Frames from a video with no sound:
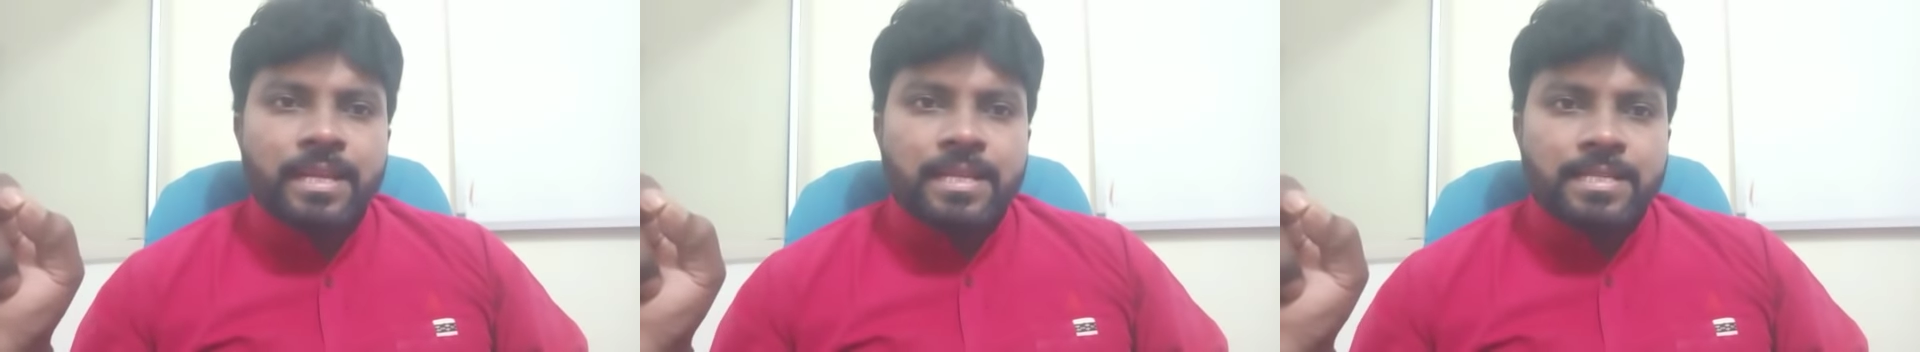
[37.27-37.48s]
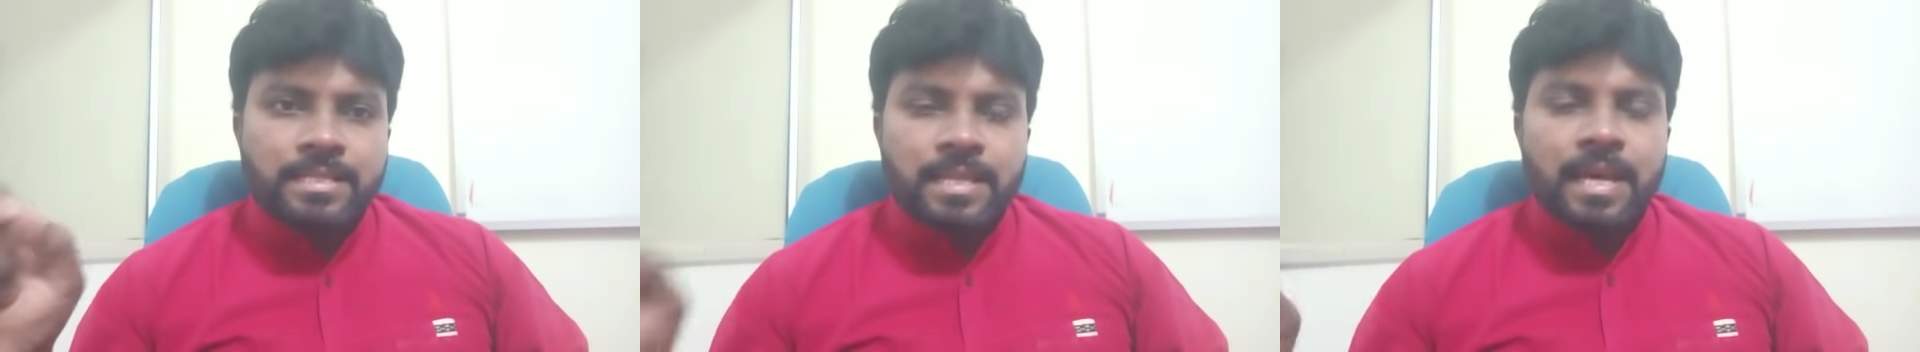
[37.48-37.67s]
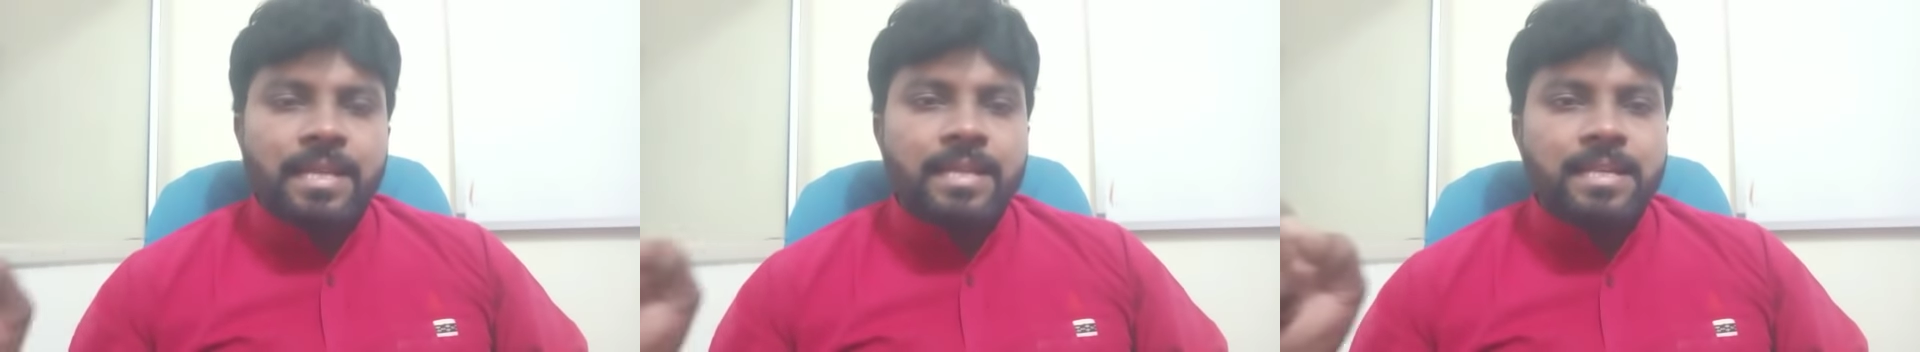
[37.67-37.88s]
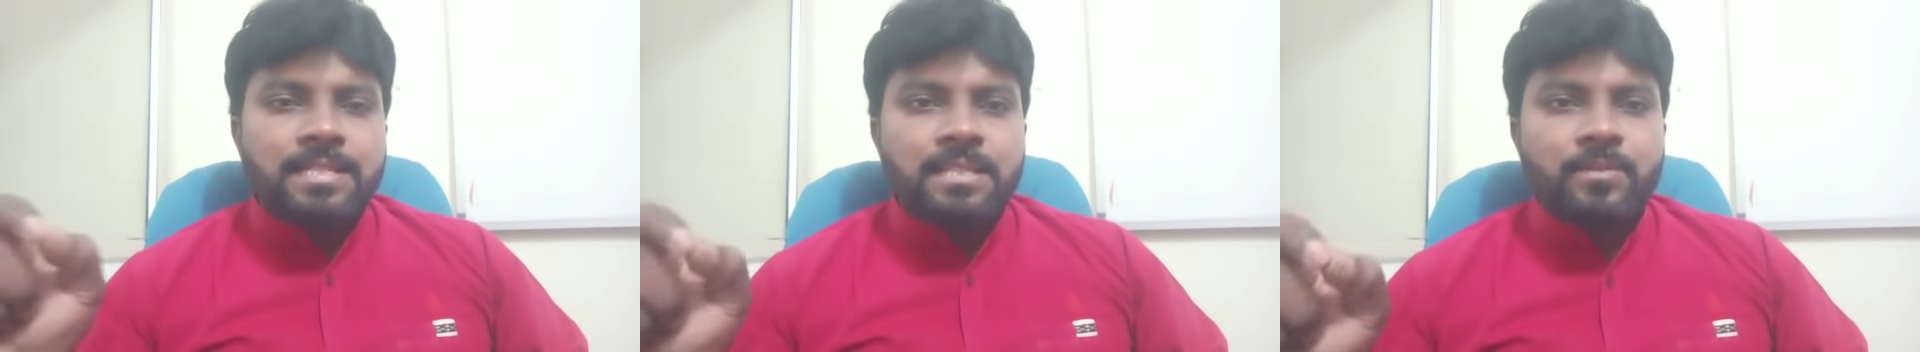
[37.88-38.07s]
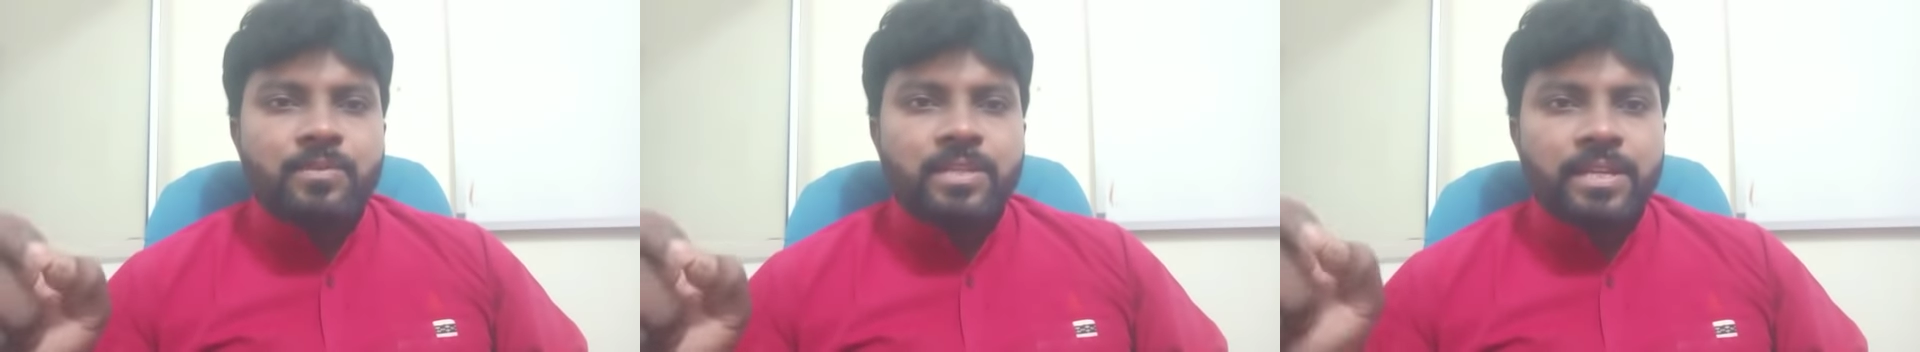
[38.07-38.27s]
స్థానిక
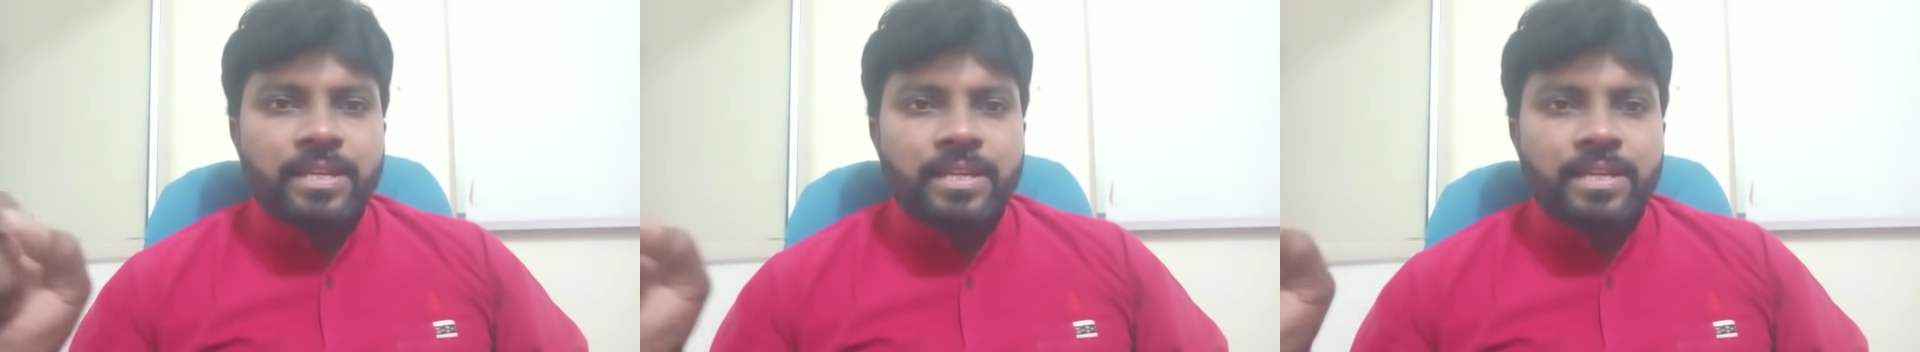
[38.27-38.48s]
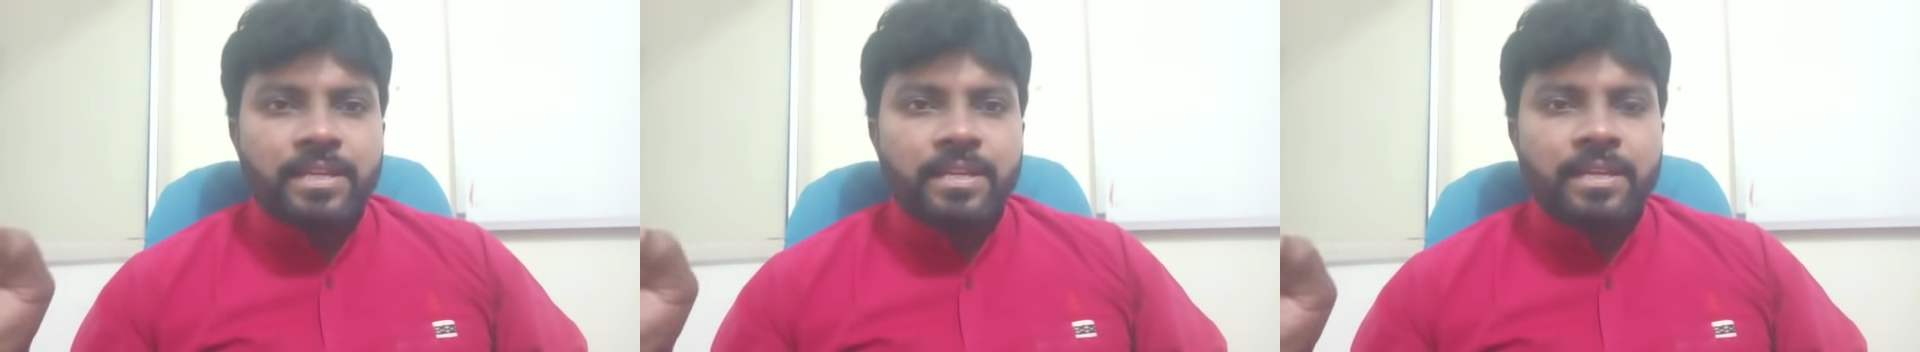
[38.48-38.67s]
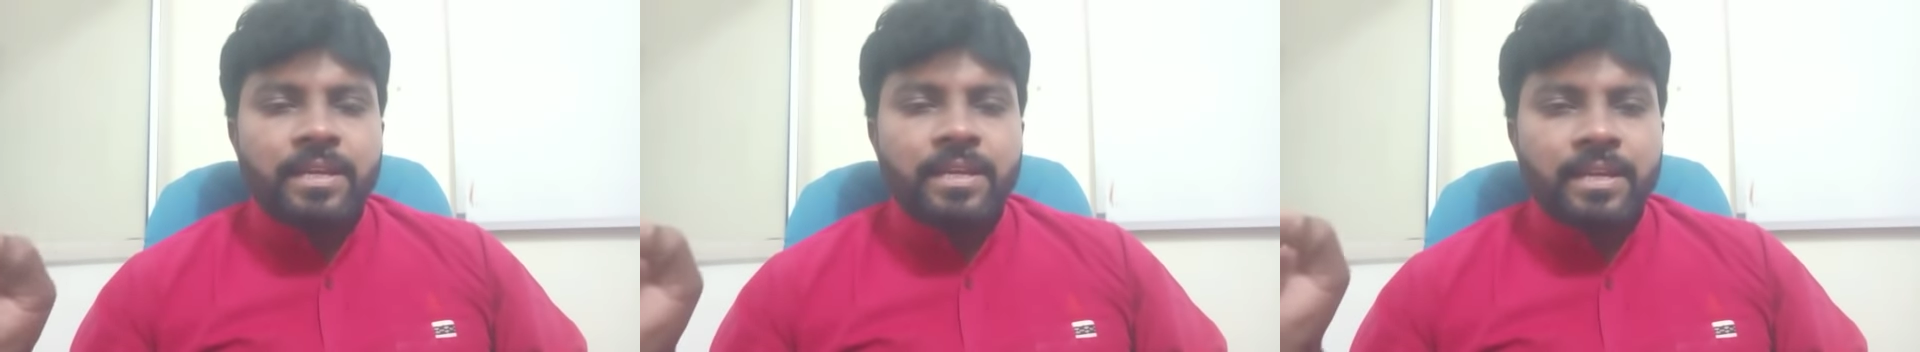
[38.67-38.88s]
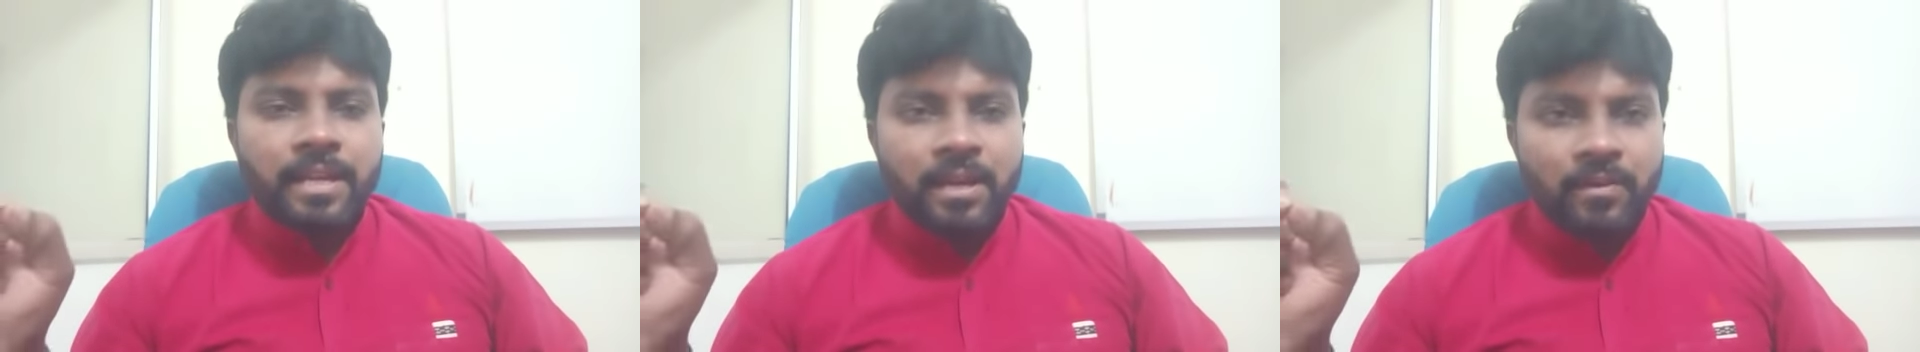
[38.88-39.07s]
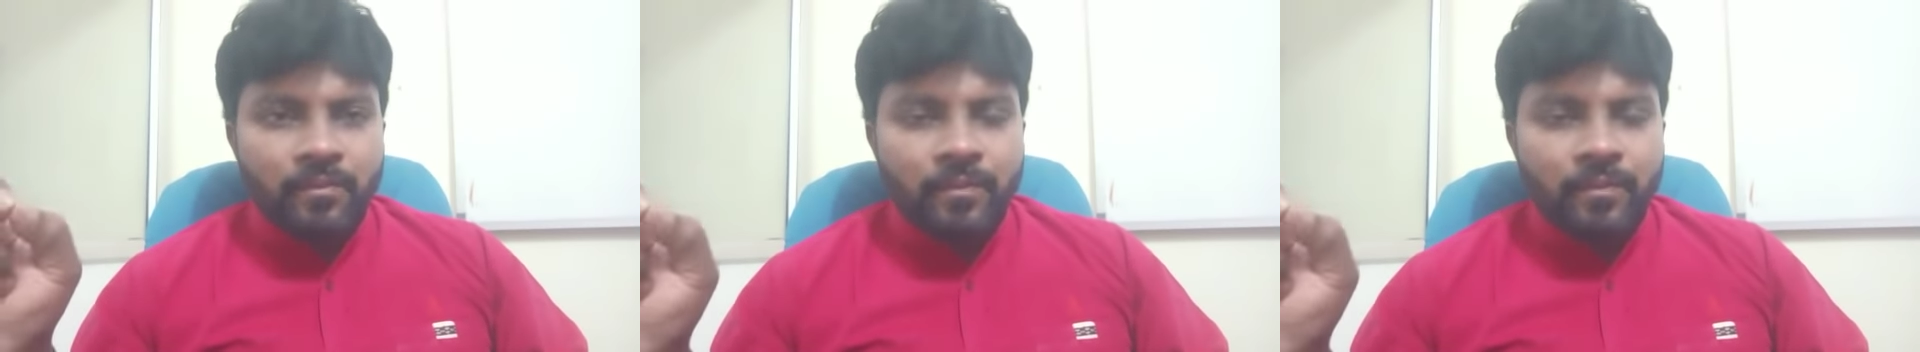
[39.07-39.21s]
సంస్థల ఎన్నికలను కనుక